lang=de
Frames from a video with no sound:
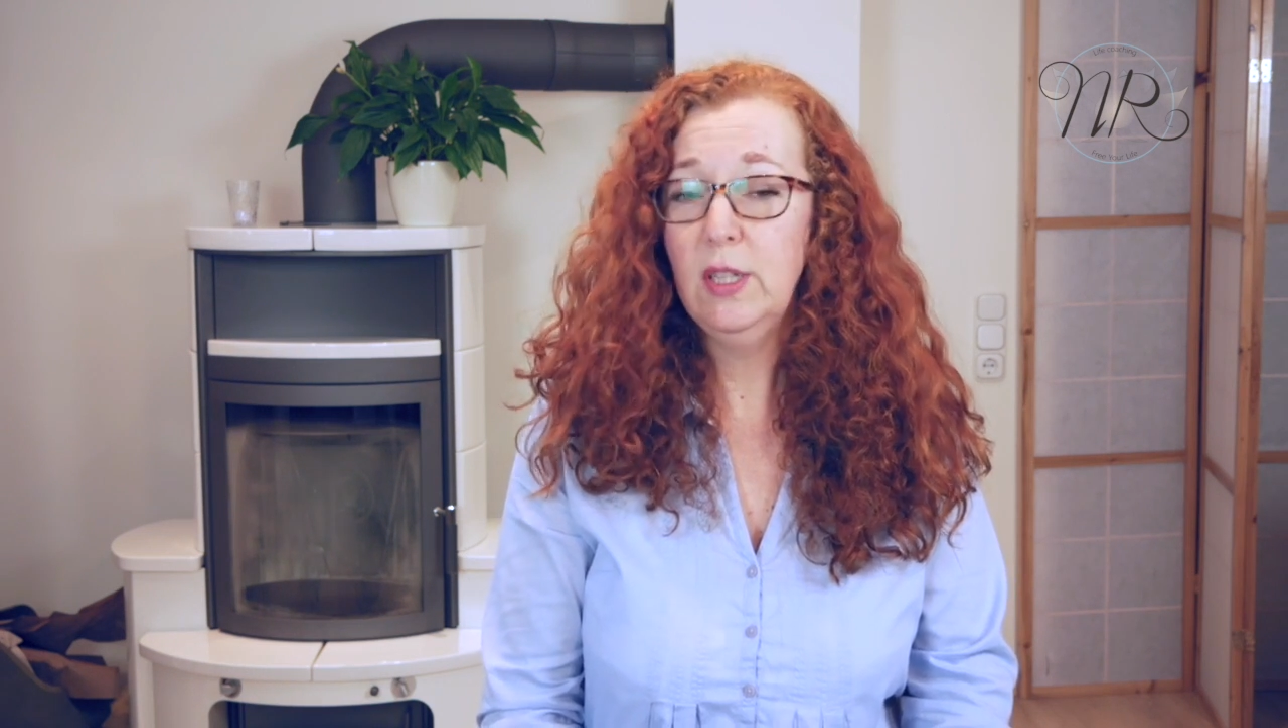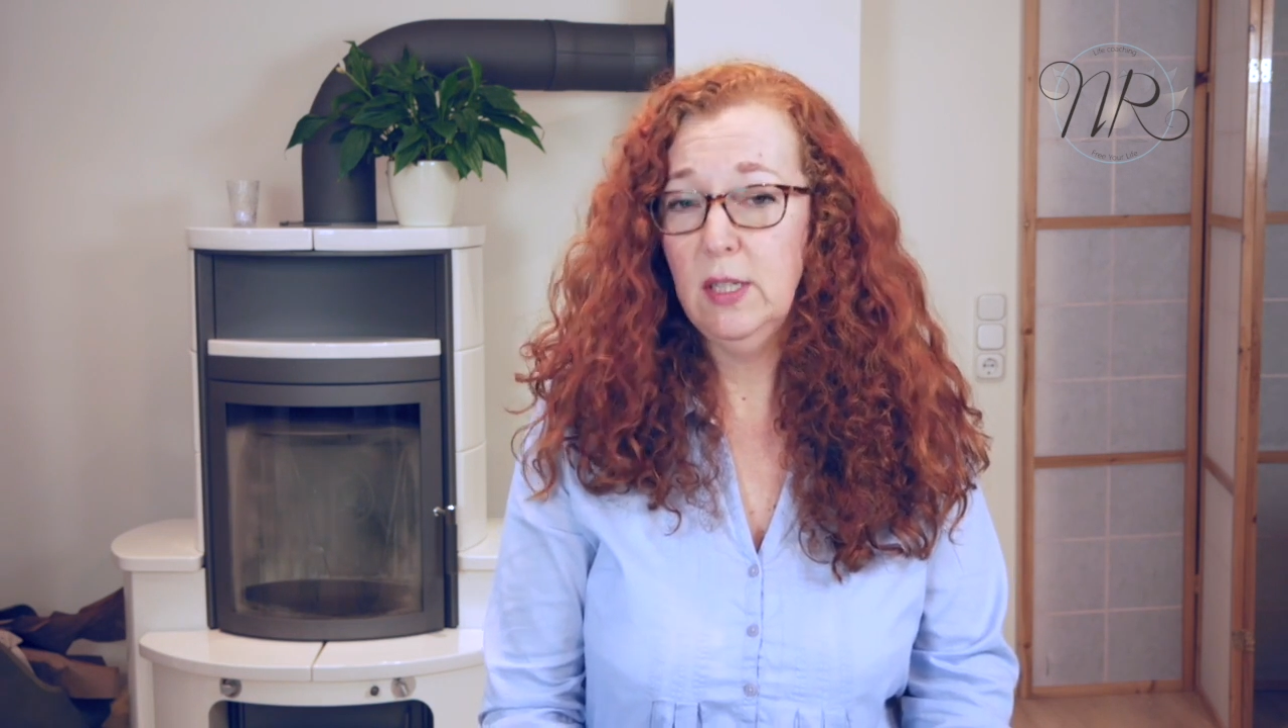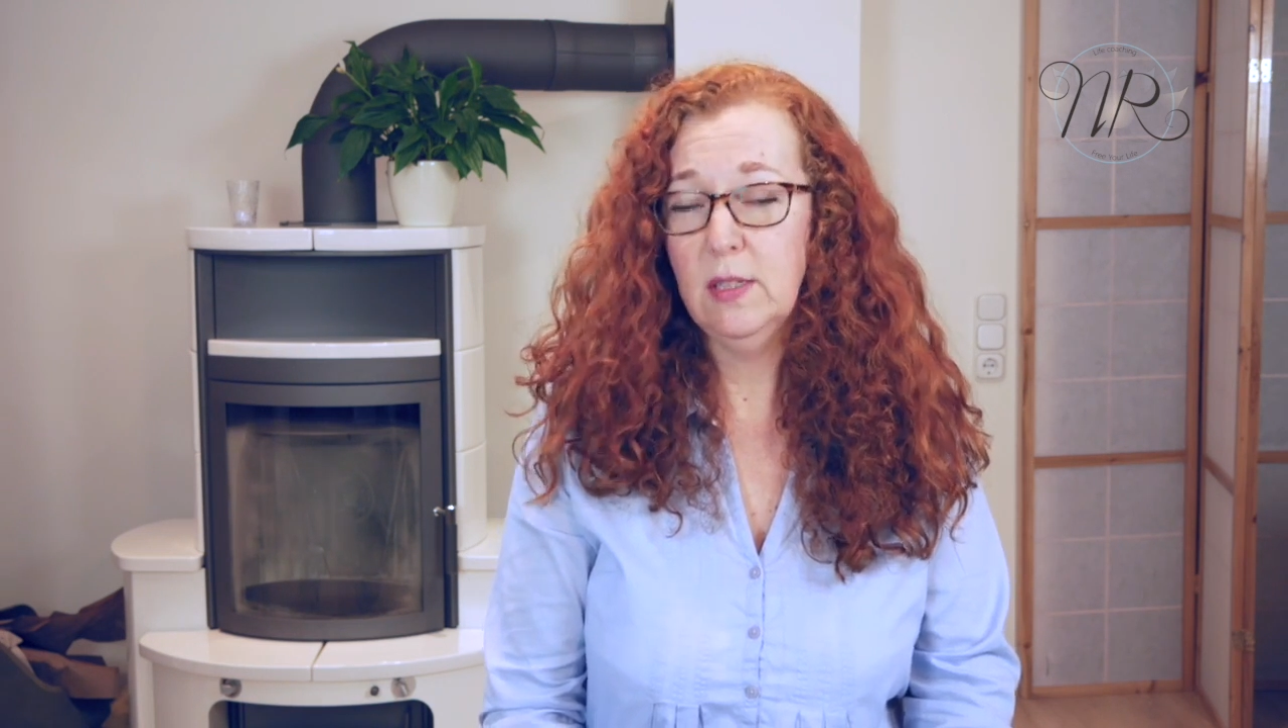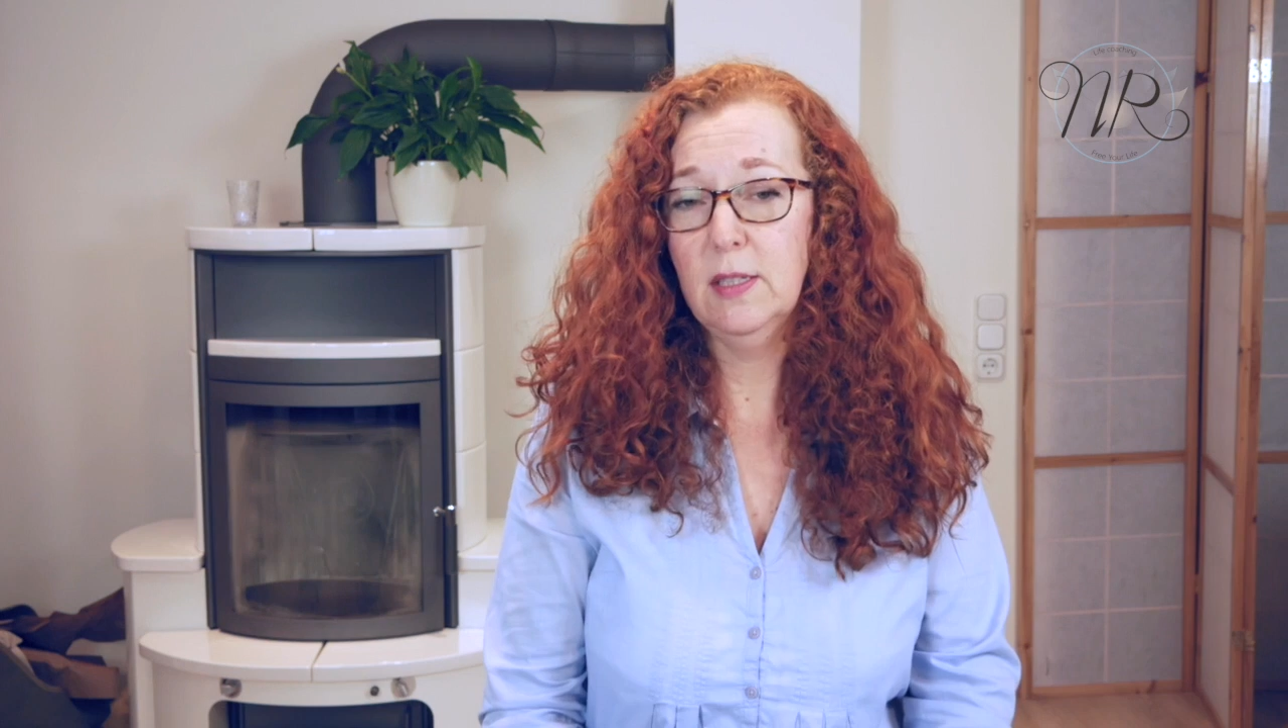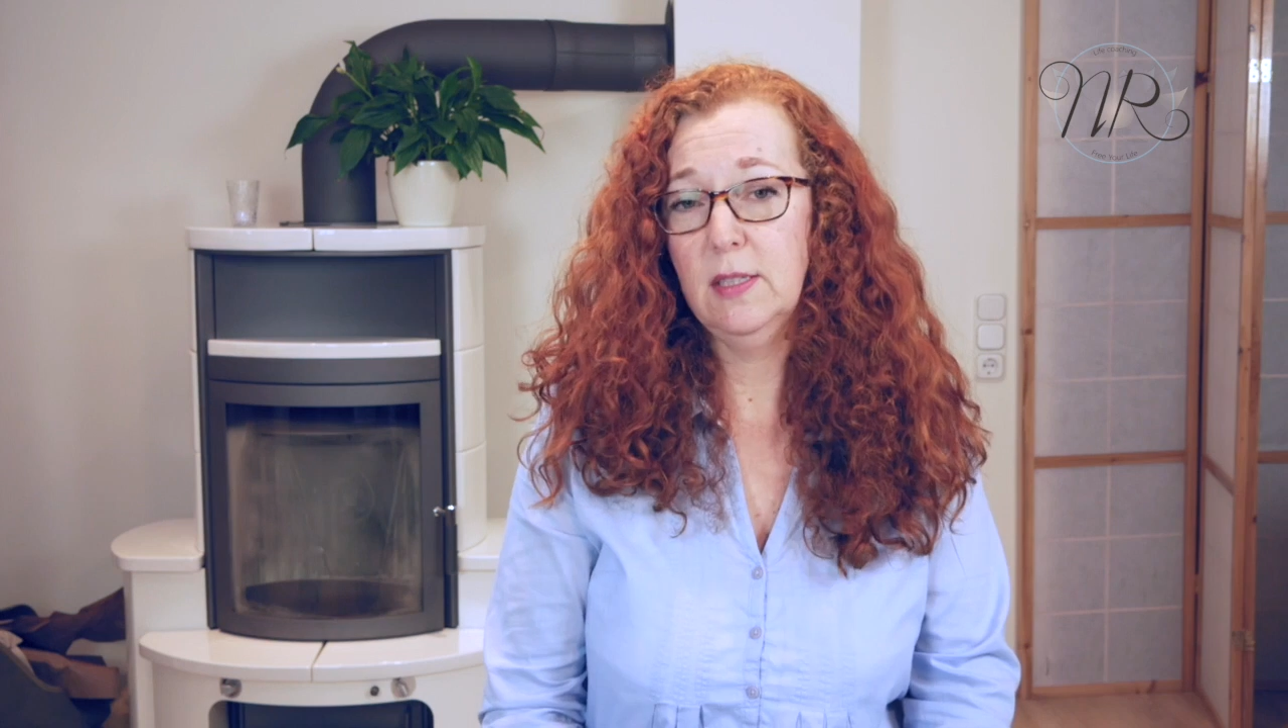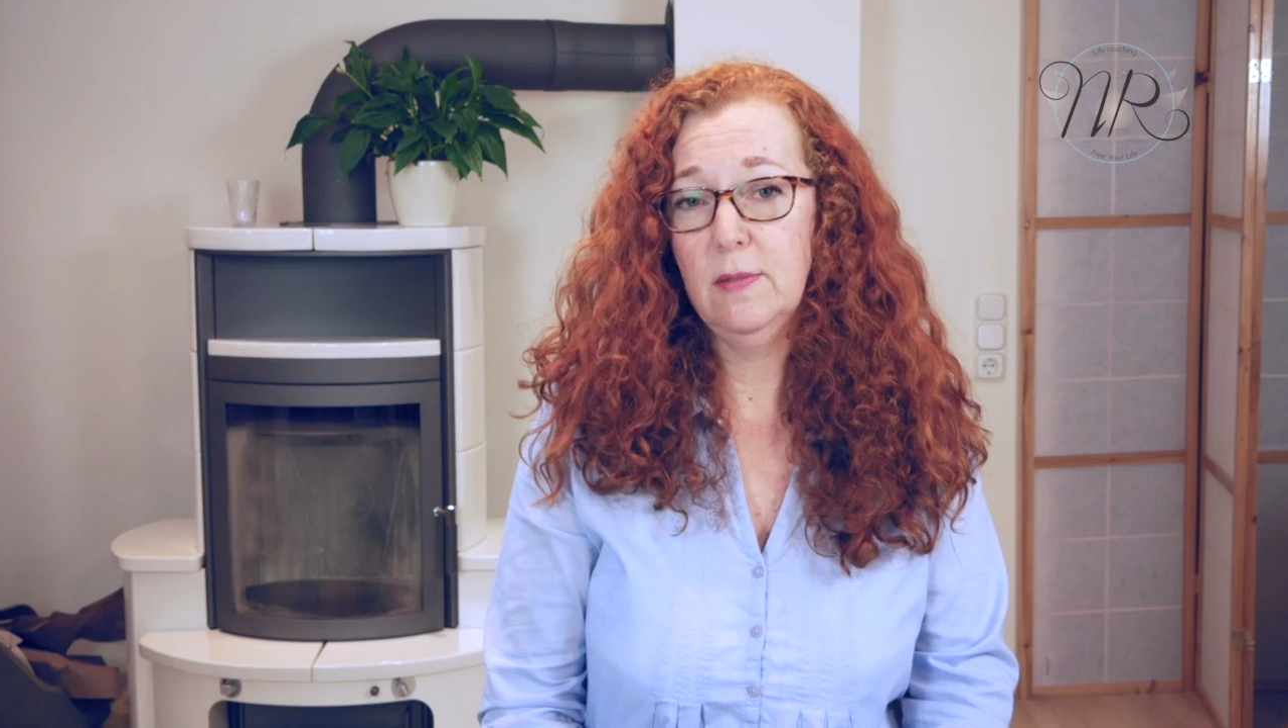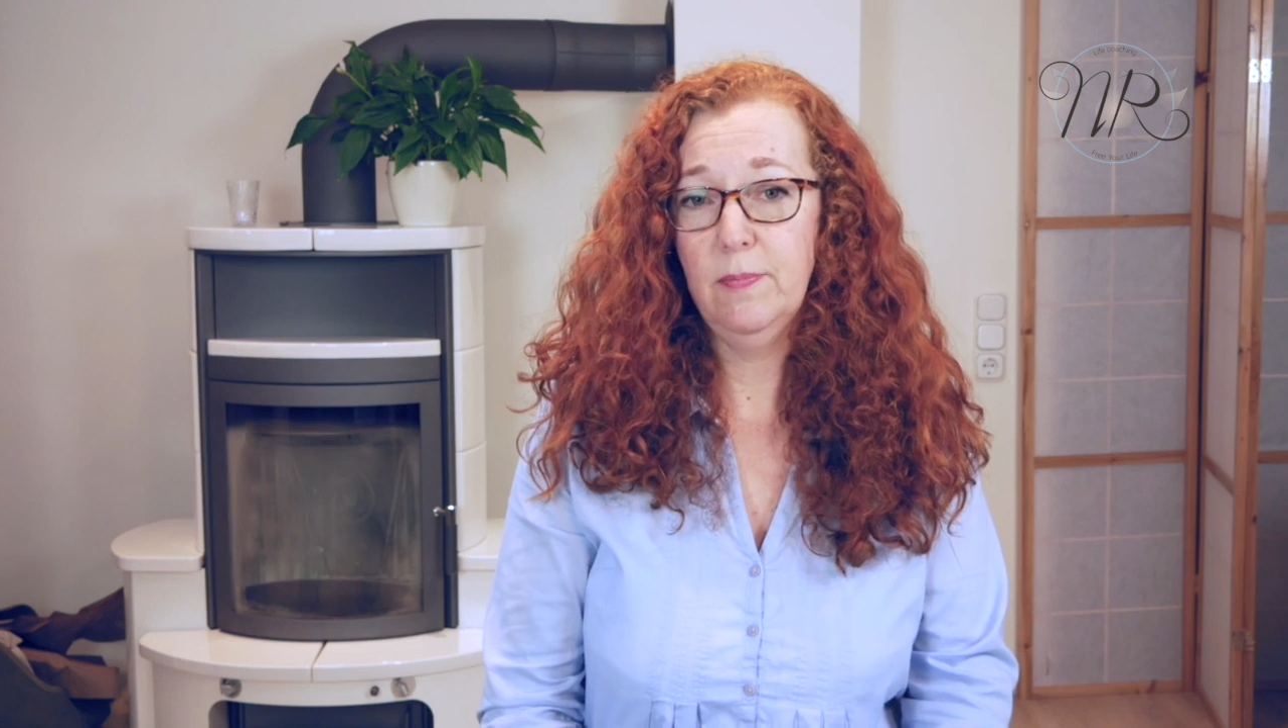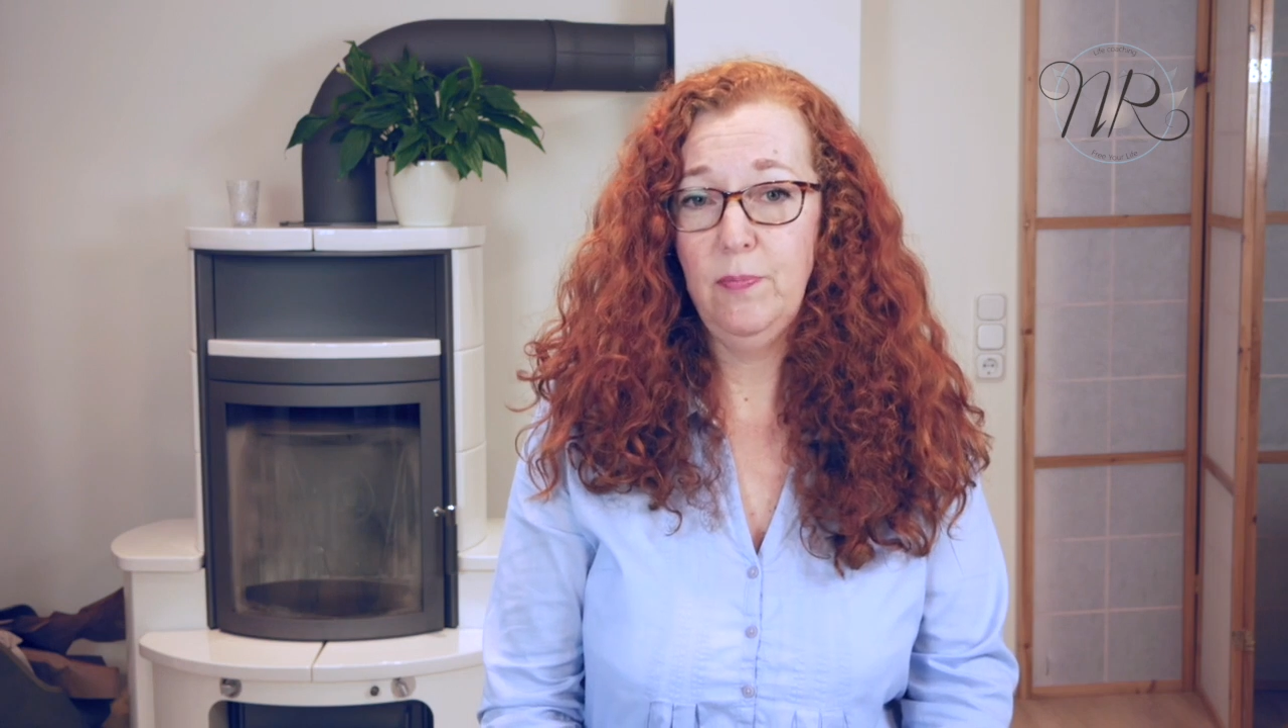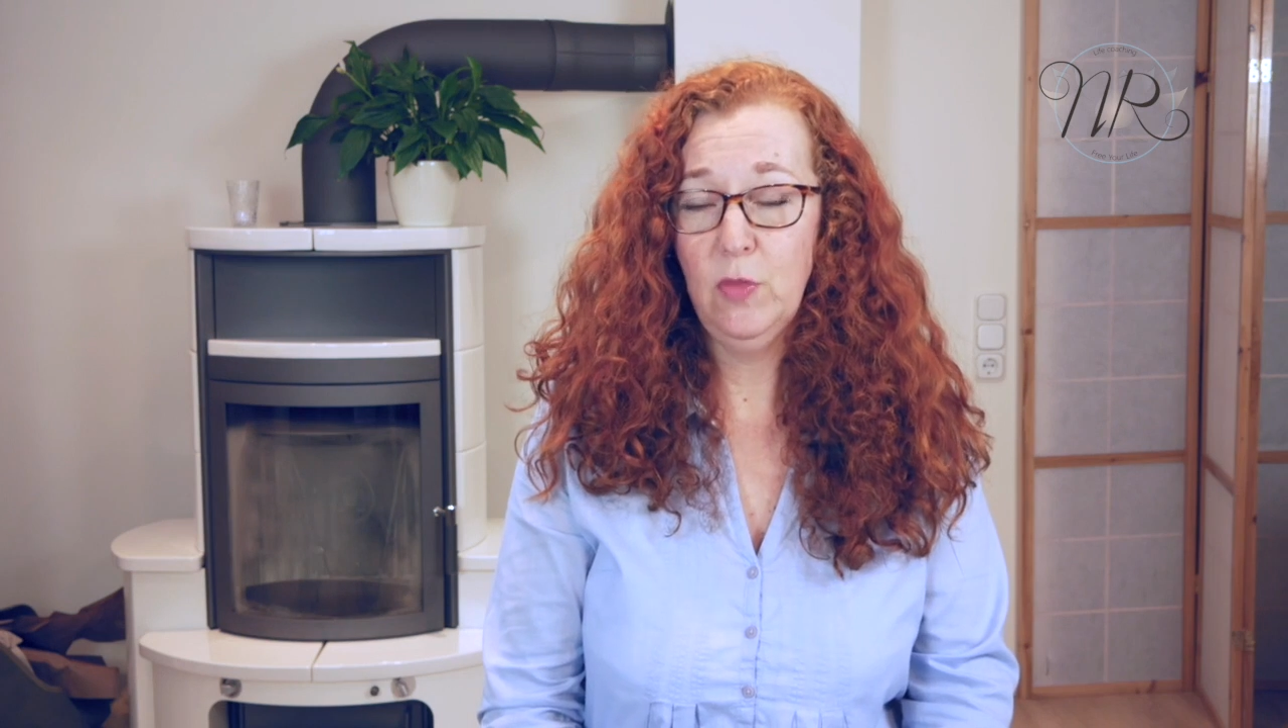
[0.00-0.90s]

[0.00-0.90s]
geht das.